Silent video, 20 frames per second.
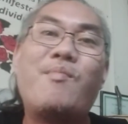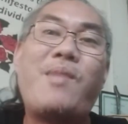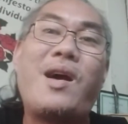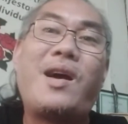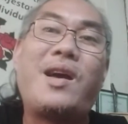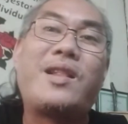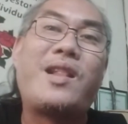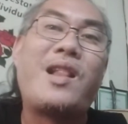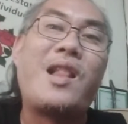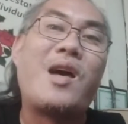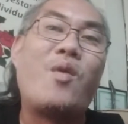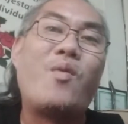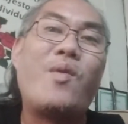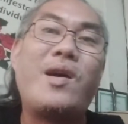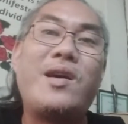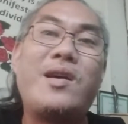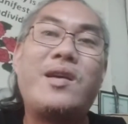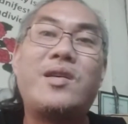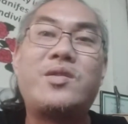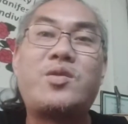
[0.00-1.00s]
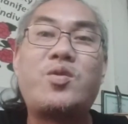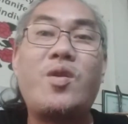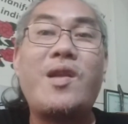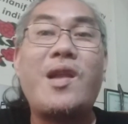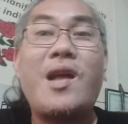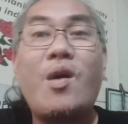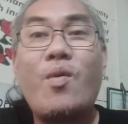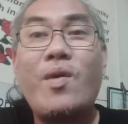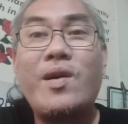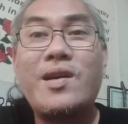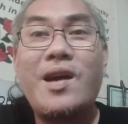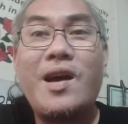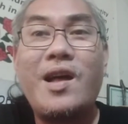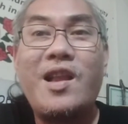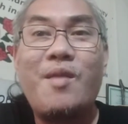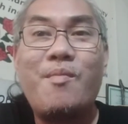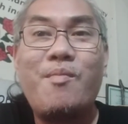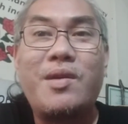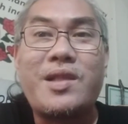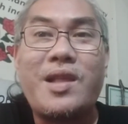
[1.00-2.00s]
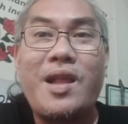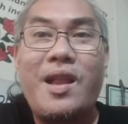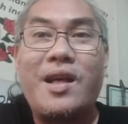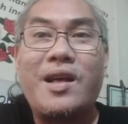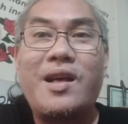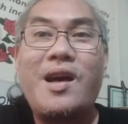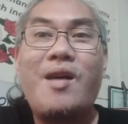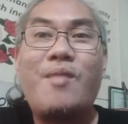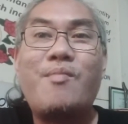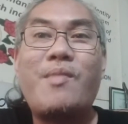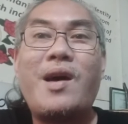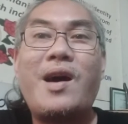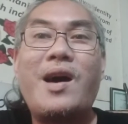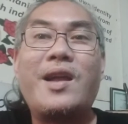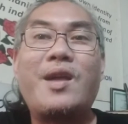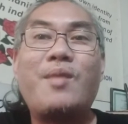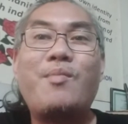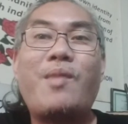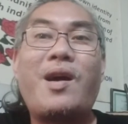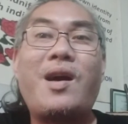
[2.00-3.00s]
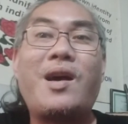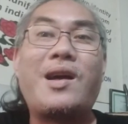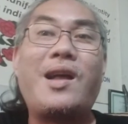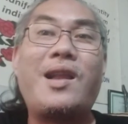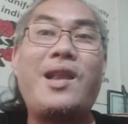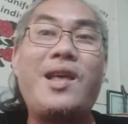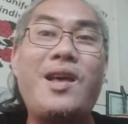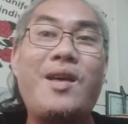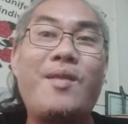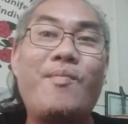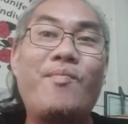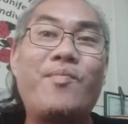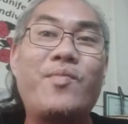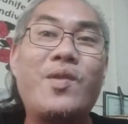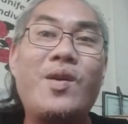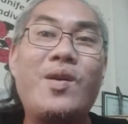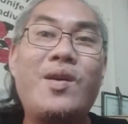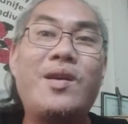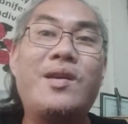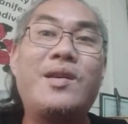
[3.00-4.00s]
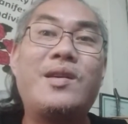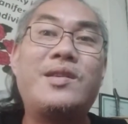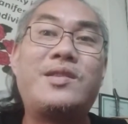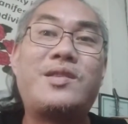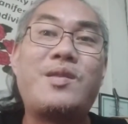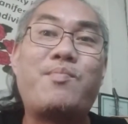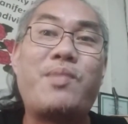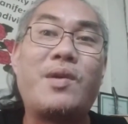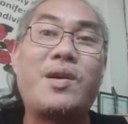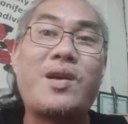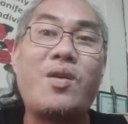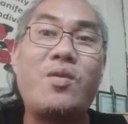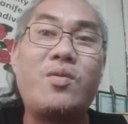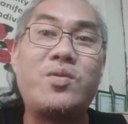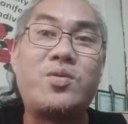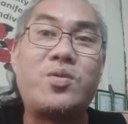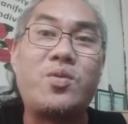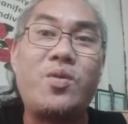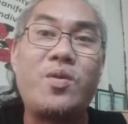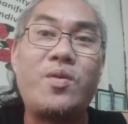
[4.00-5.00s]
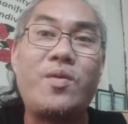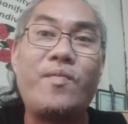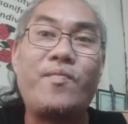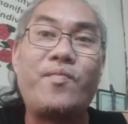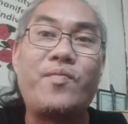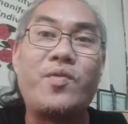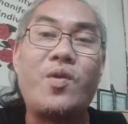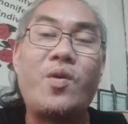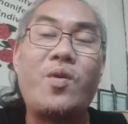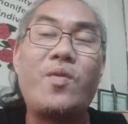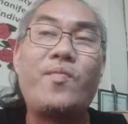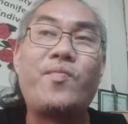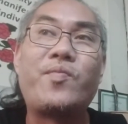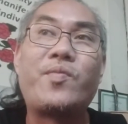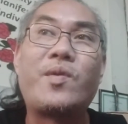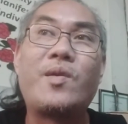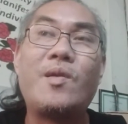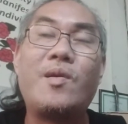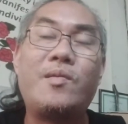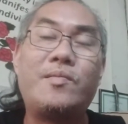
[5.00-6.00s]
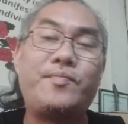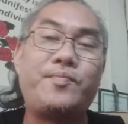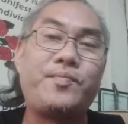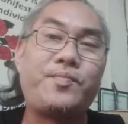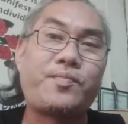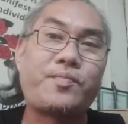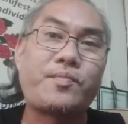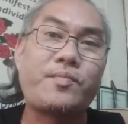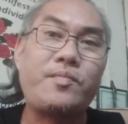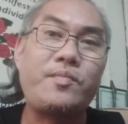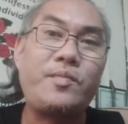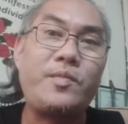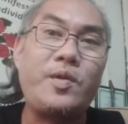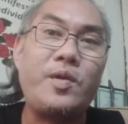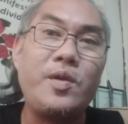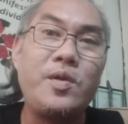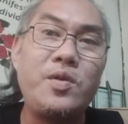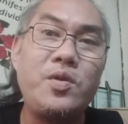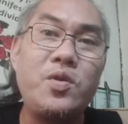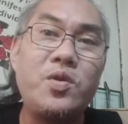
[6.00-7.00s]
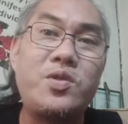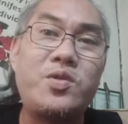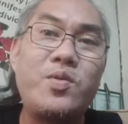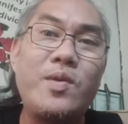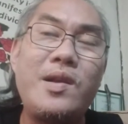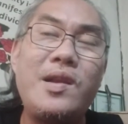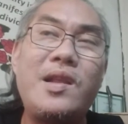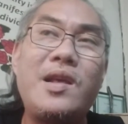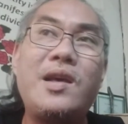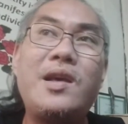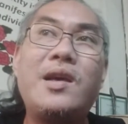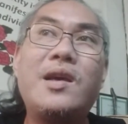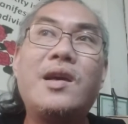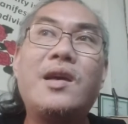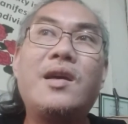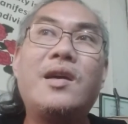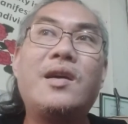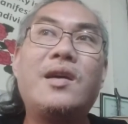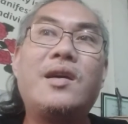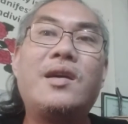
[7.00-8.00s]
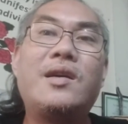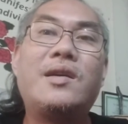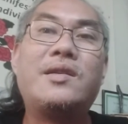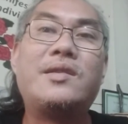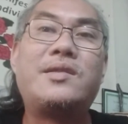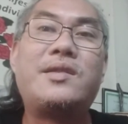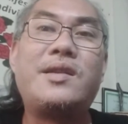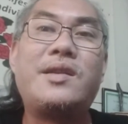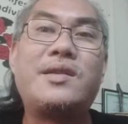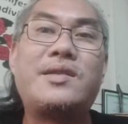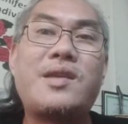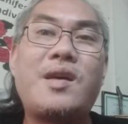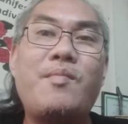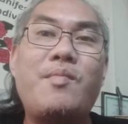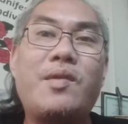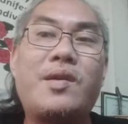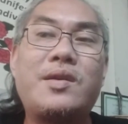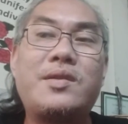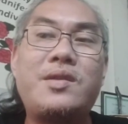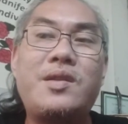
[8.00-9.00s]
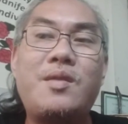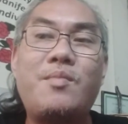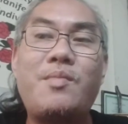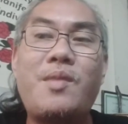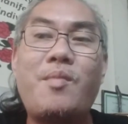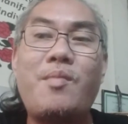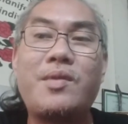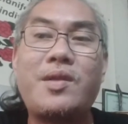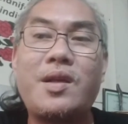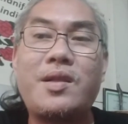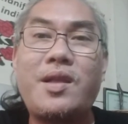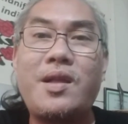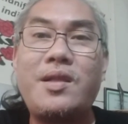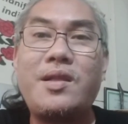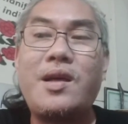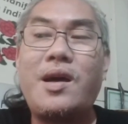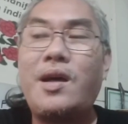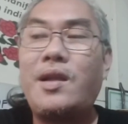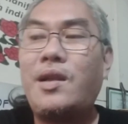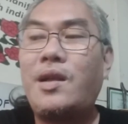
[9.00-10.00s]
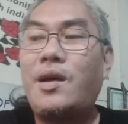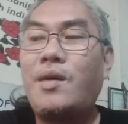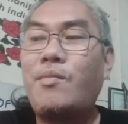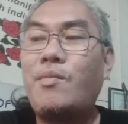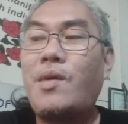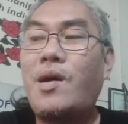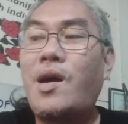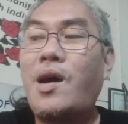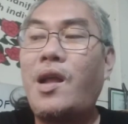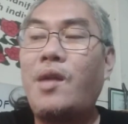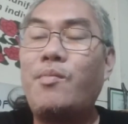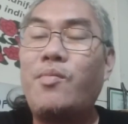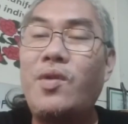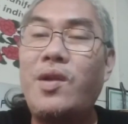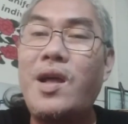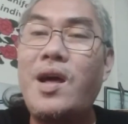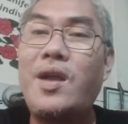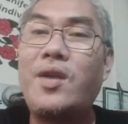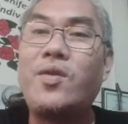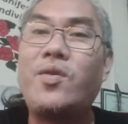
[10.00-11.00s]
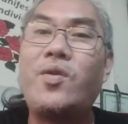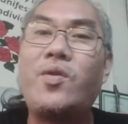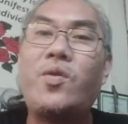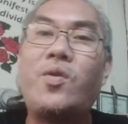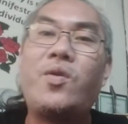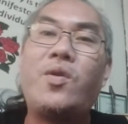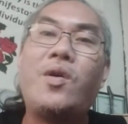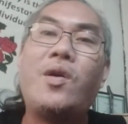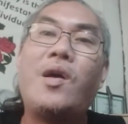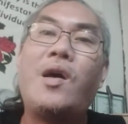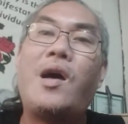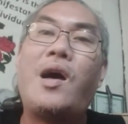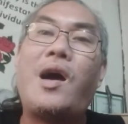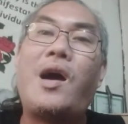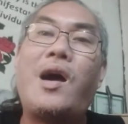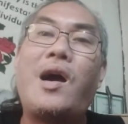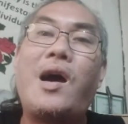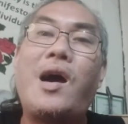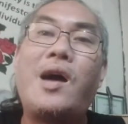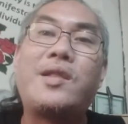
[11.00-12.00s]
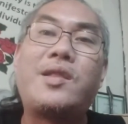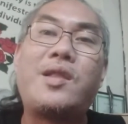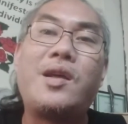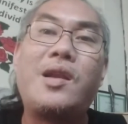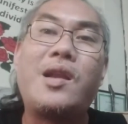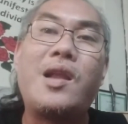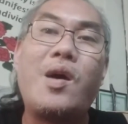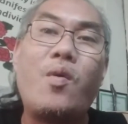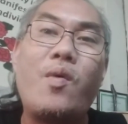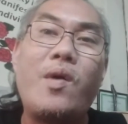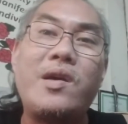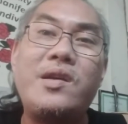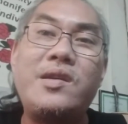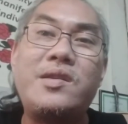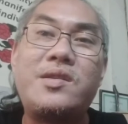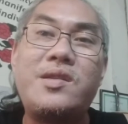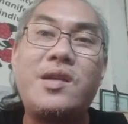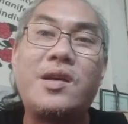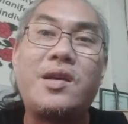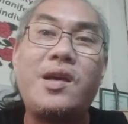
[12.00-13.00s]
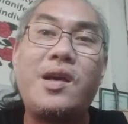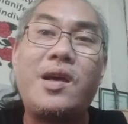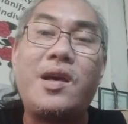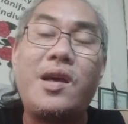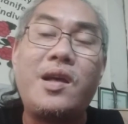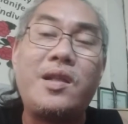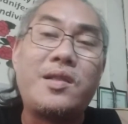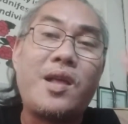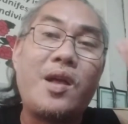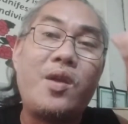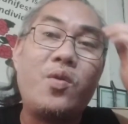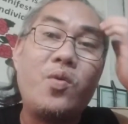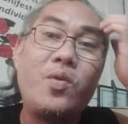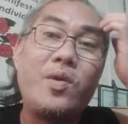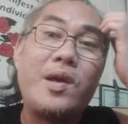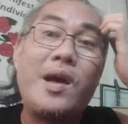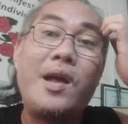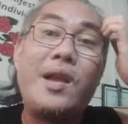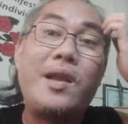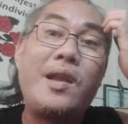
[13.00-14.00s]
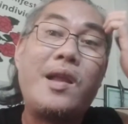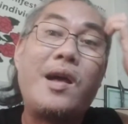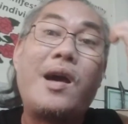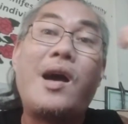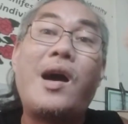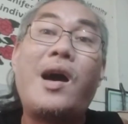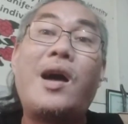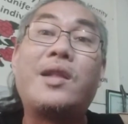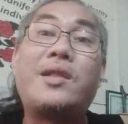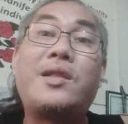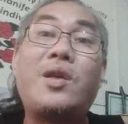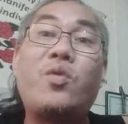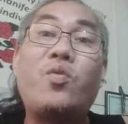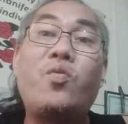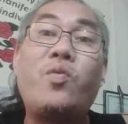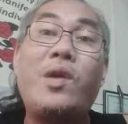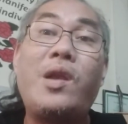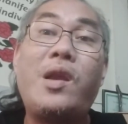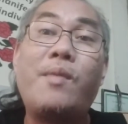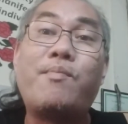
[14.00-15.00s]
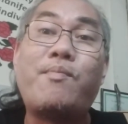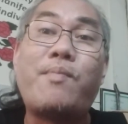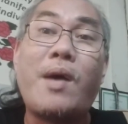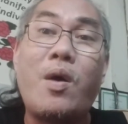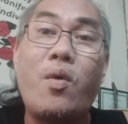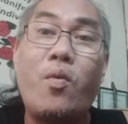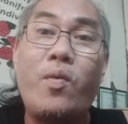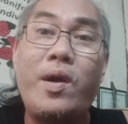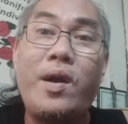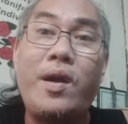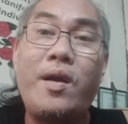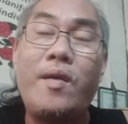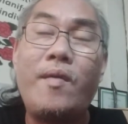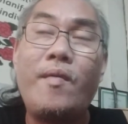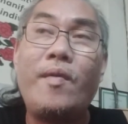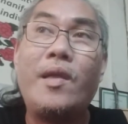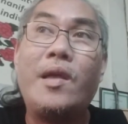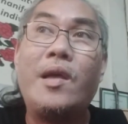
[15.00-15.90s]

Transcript: Bakit laway? So laway nga lang ba talaga ang maaring makagaling sa pagkausog, no? Usually, sinasabi kasi ng mga matatanda, ng mga albularyo, no? Ang ating laway is nagiging daluyan ng ating willpower.